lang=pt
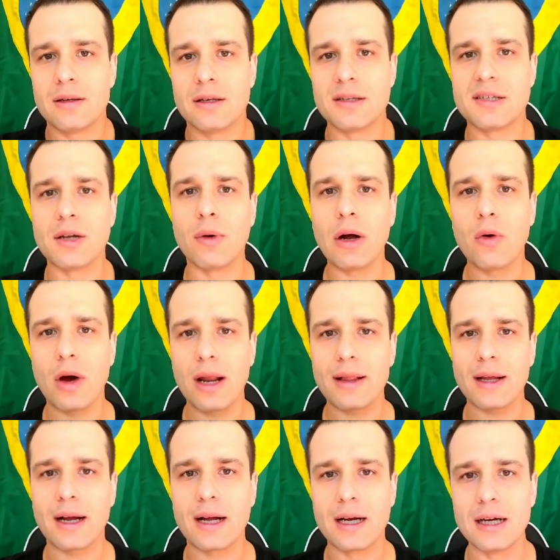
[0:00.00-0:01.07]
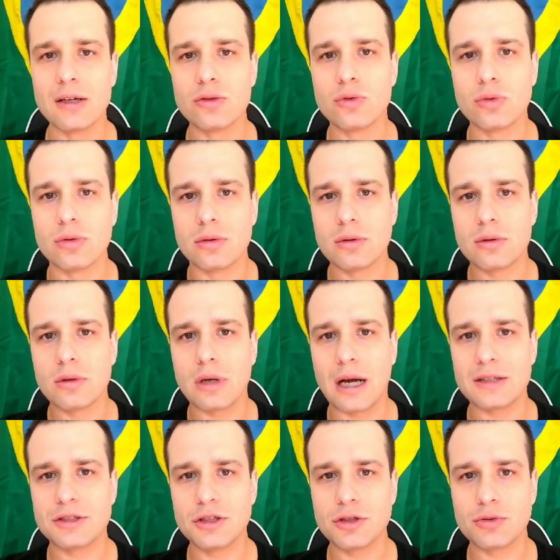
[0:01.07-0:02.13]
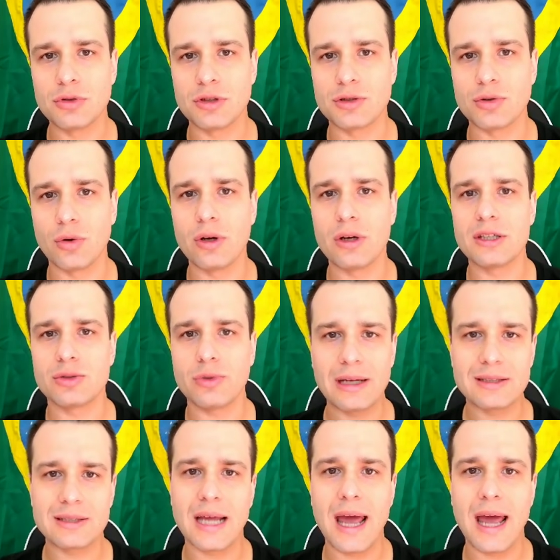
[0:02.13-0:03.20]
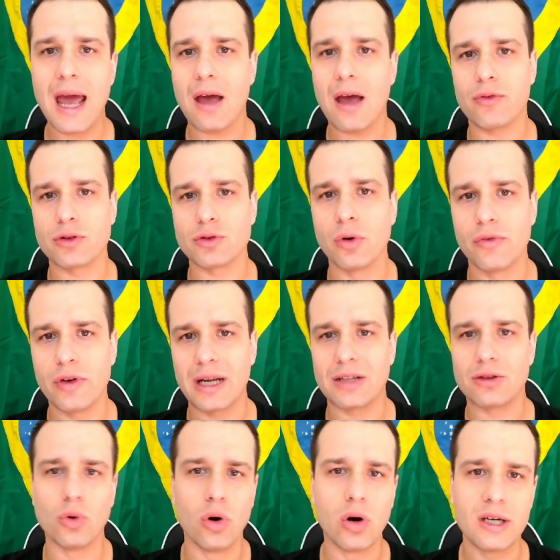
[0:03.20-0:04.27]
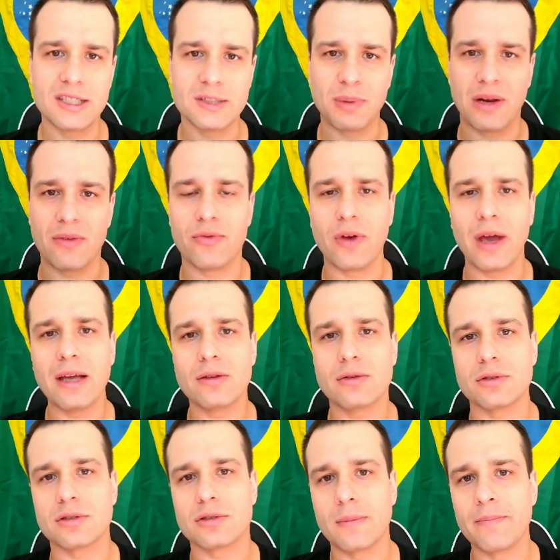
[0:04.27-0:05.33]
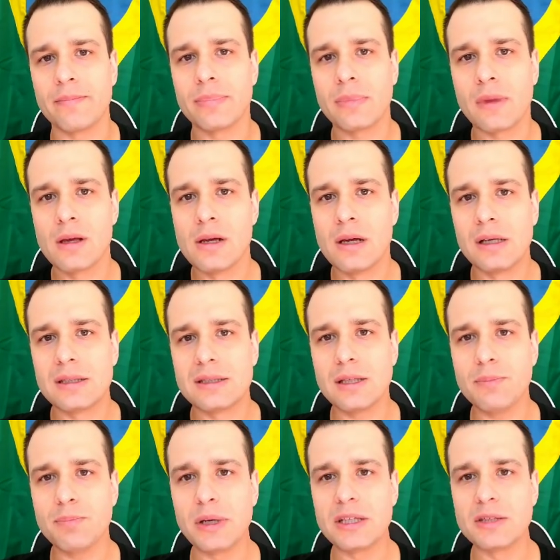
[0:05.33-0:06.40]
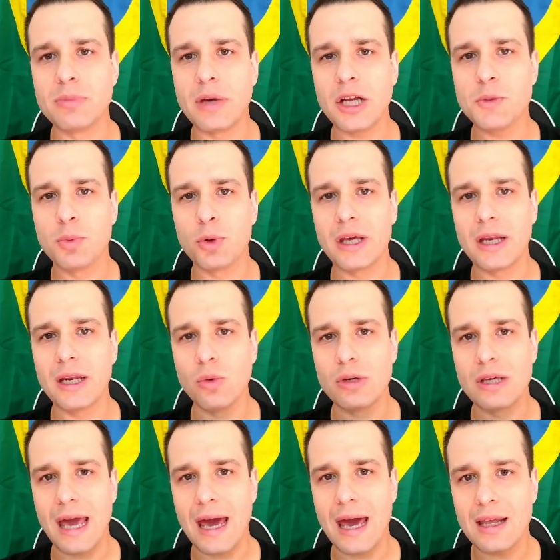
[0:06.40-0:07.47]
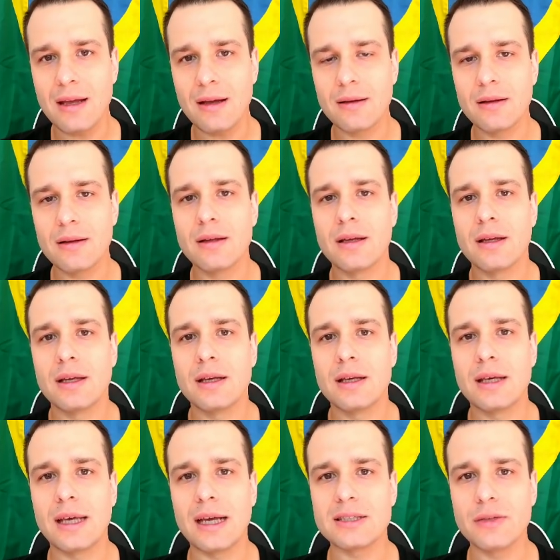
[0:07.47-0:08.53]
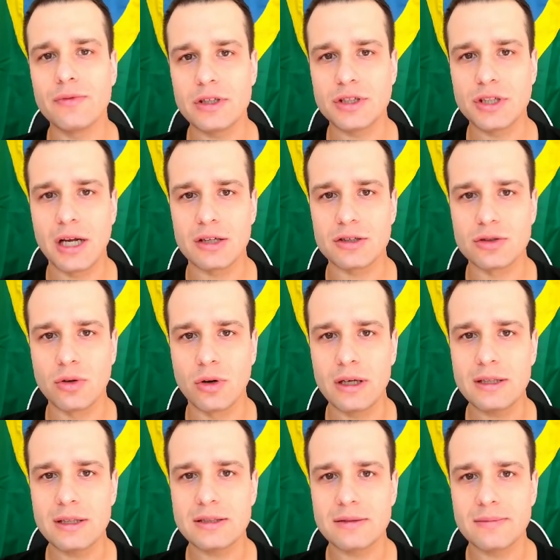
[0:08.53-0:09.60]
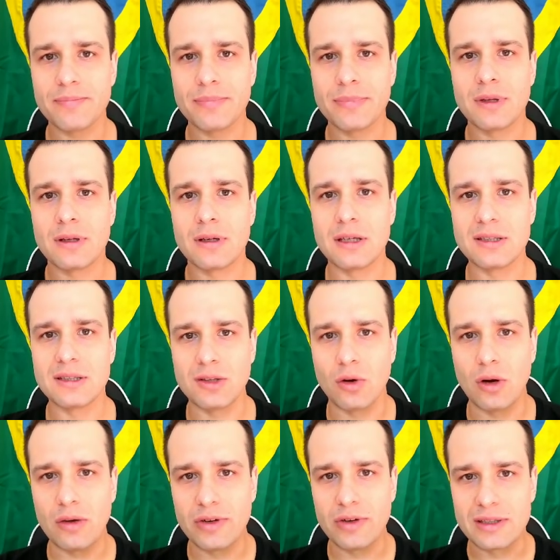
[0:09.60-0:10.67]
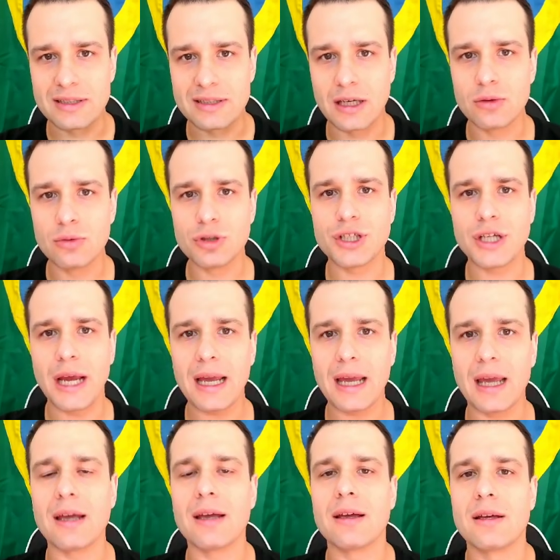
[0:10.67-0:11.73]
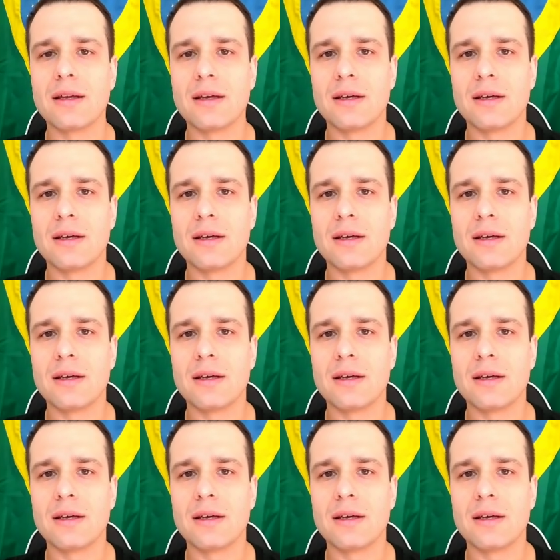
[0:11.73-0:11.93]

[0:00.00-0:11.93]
que estão agora atacando as instituições, o STF, os governadores, prefeitos, simplesmente porque não querem que as investigações que estão avançando cheguem